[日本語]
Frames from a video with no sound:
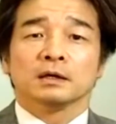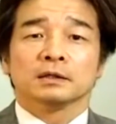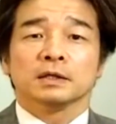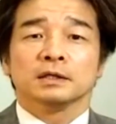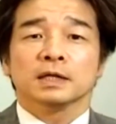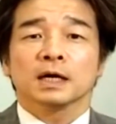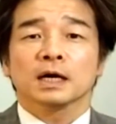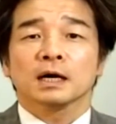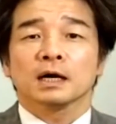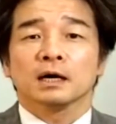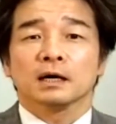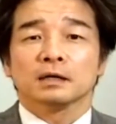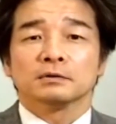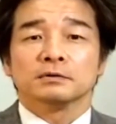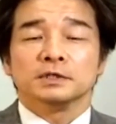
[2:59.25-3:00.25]
で
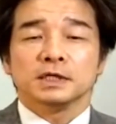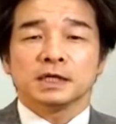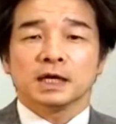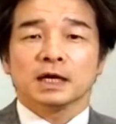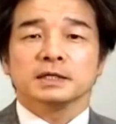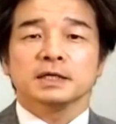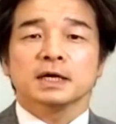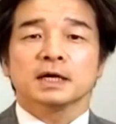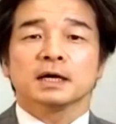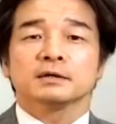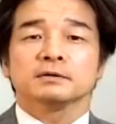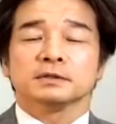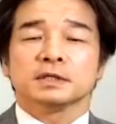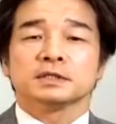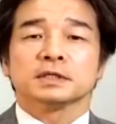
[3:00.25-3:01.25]
中あのにかいに上が
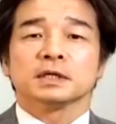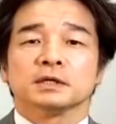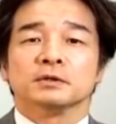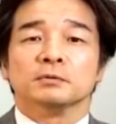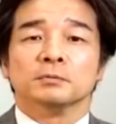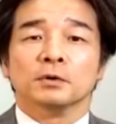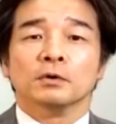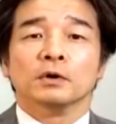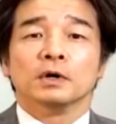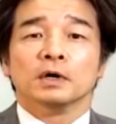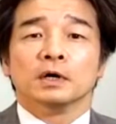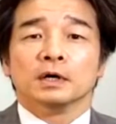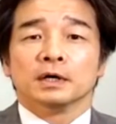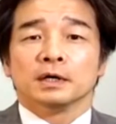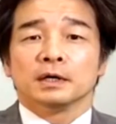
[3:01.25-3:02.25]
るんですども、
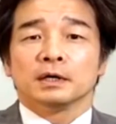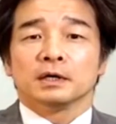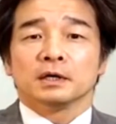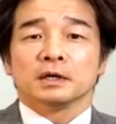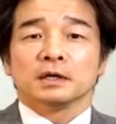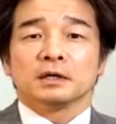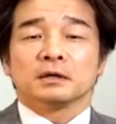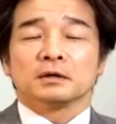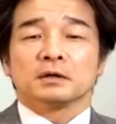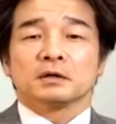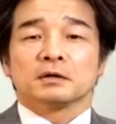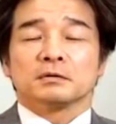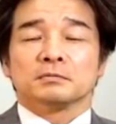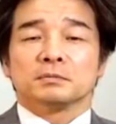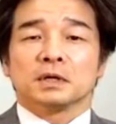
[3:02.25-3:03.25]

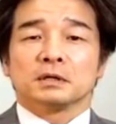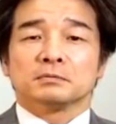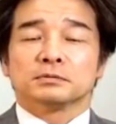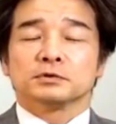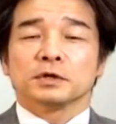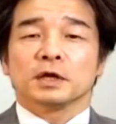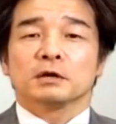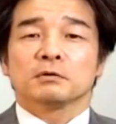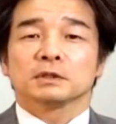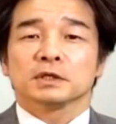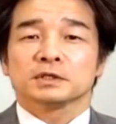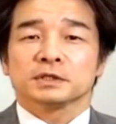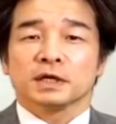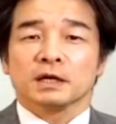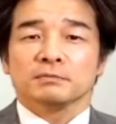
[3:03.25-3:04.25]
えーまあ、文系の
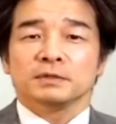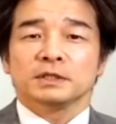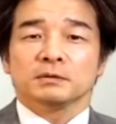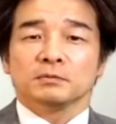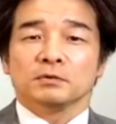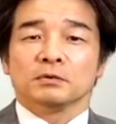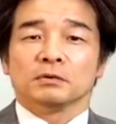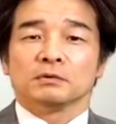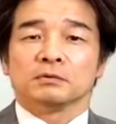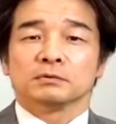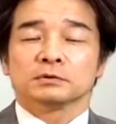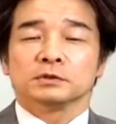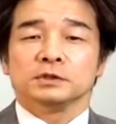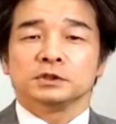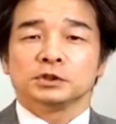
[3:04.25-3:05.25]
私から見ても
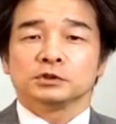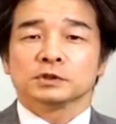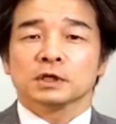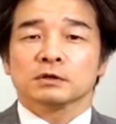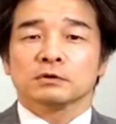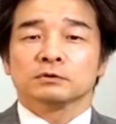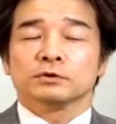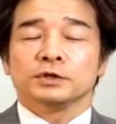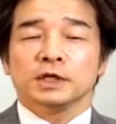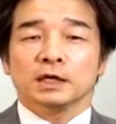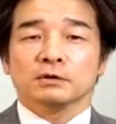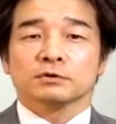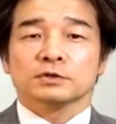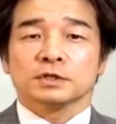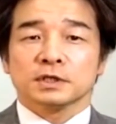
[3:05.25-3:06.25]
本当に中学校の理科
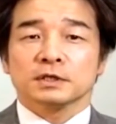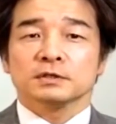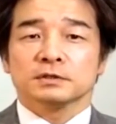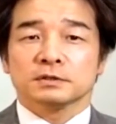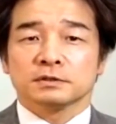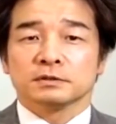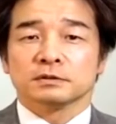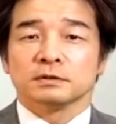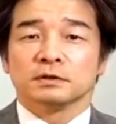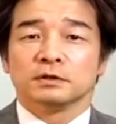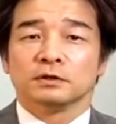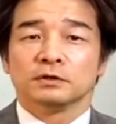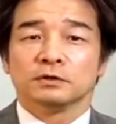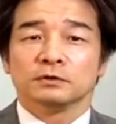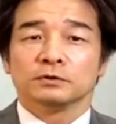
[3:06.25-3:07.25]
の実験室
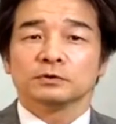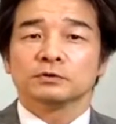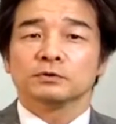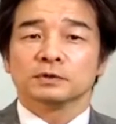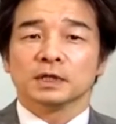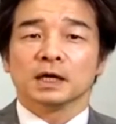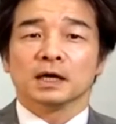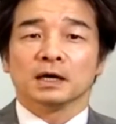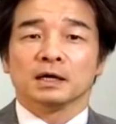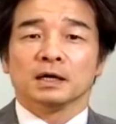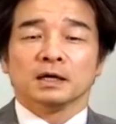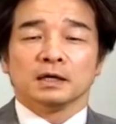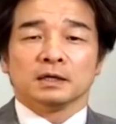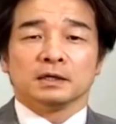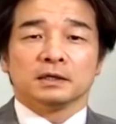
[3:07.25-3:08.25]
のような、
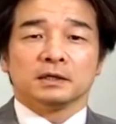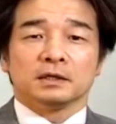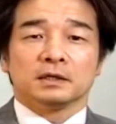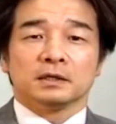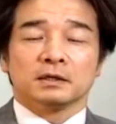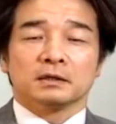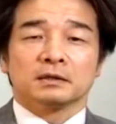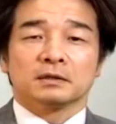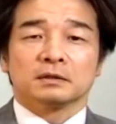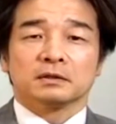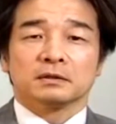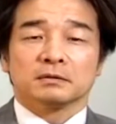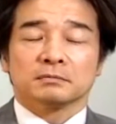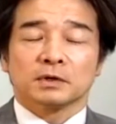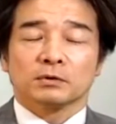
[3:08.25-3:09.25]

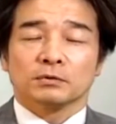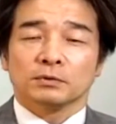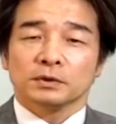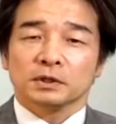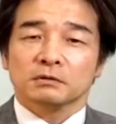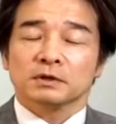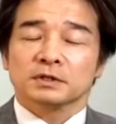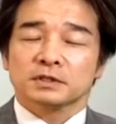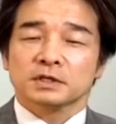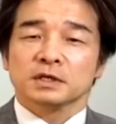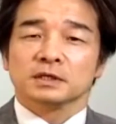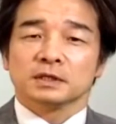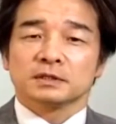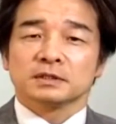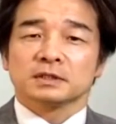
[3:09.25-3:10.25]
えーまあ、こう言っては失
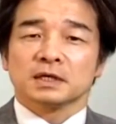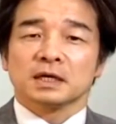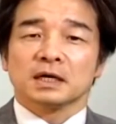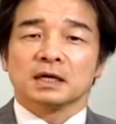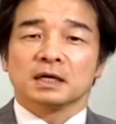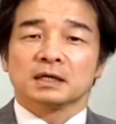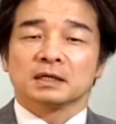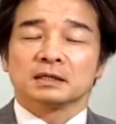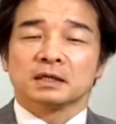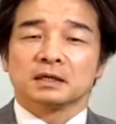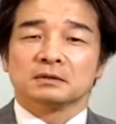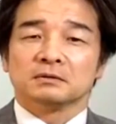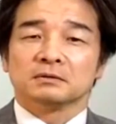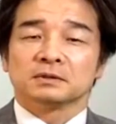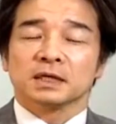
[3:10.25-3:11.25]
礼ですが、あ
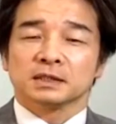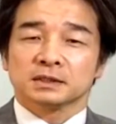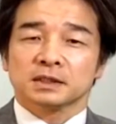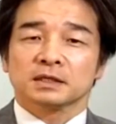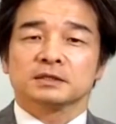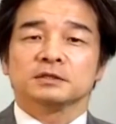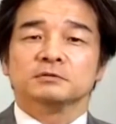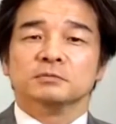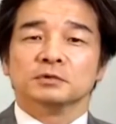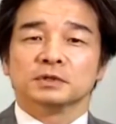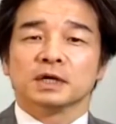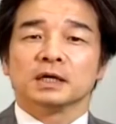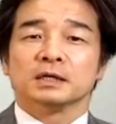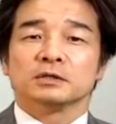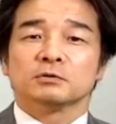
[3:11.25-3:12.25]
の大した器具も
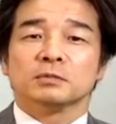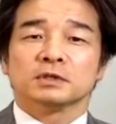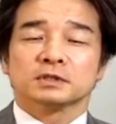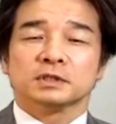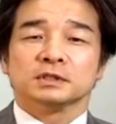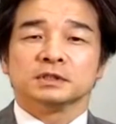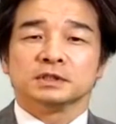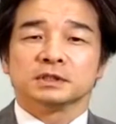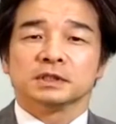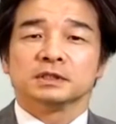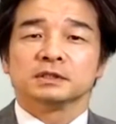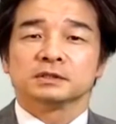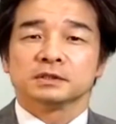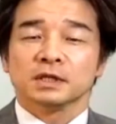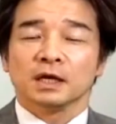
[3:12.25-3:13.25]
ない粗末な実
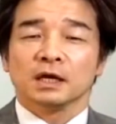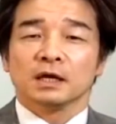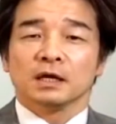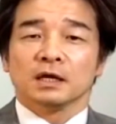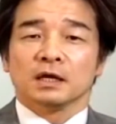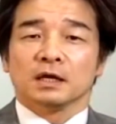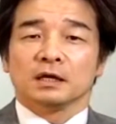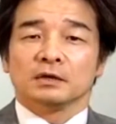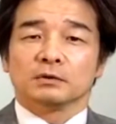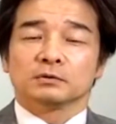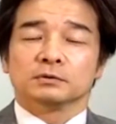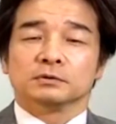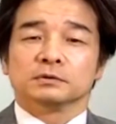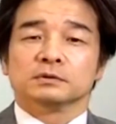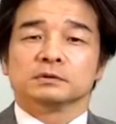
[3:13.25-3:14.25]
験室で、よ
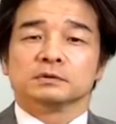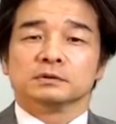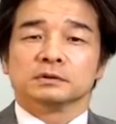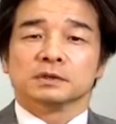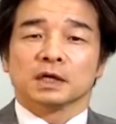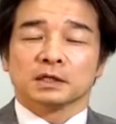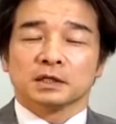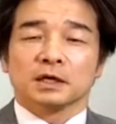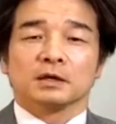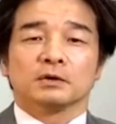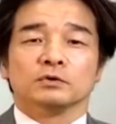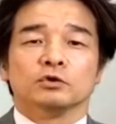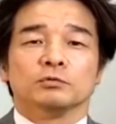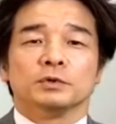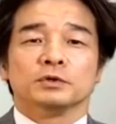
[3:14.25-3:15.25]
くあれだけ
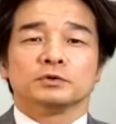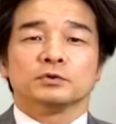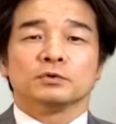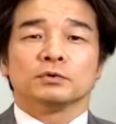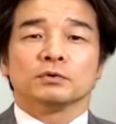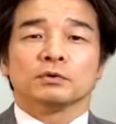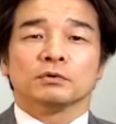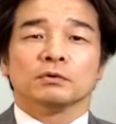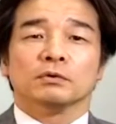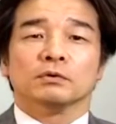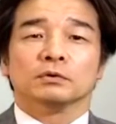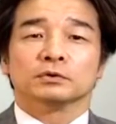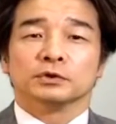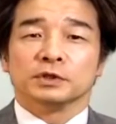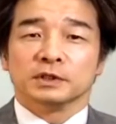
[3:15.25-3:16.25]
のノーベル賞を
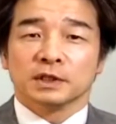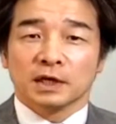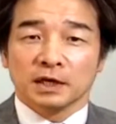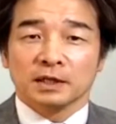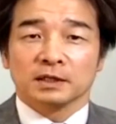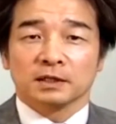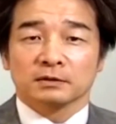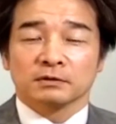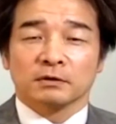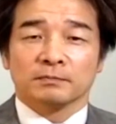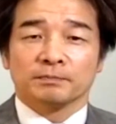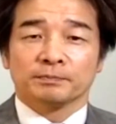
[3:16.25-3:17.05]
お取りになられたと、